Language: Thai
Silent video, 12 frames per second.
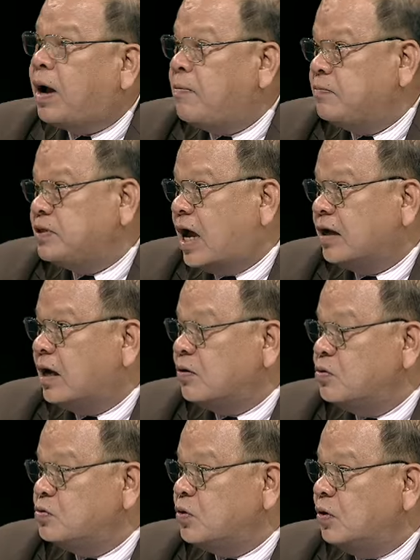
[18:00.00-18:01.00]
คำสั่งจาก
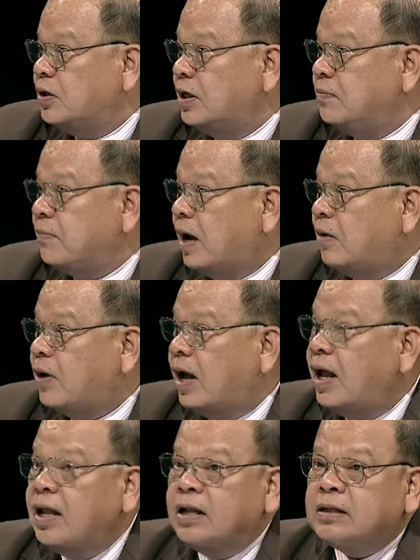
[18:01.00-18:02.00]
คุณสนธิมาว่า
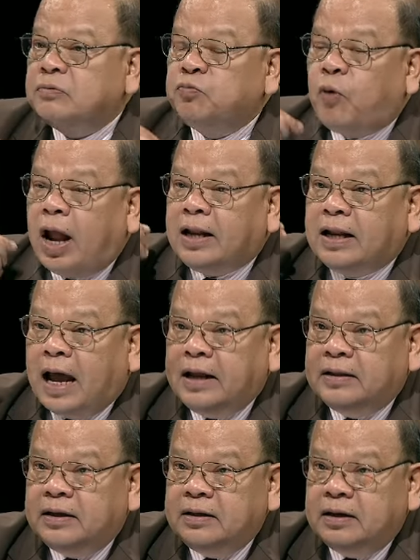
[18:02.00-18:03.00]
วันใด
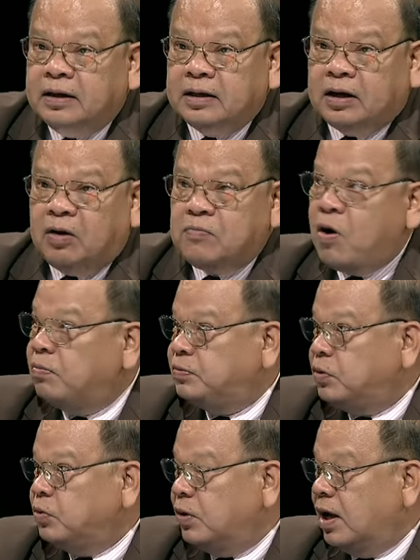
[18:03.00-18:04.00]
ที่เดินเข้ามอบ
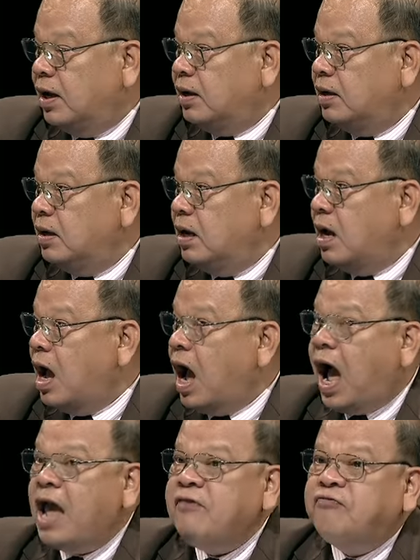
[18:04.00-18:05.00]
ตัว
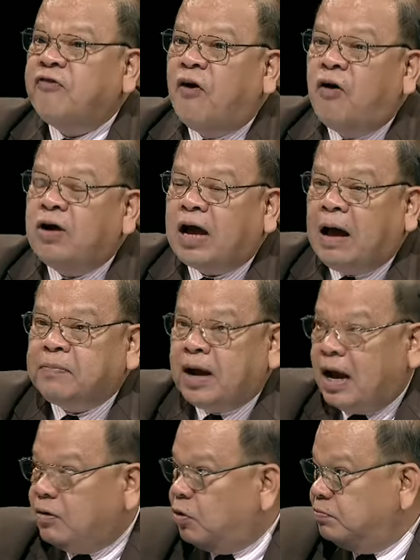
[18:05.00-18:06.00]
ให้ฟ้องกับ
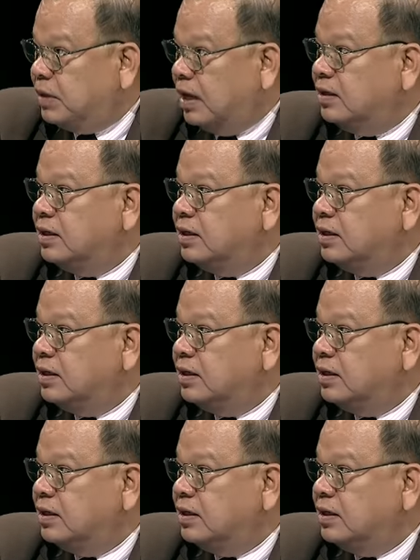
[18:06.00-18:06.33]
คารมทัน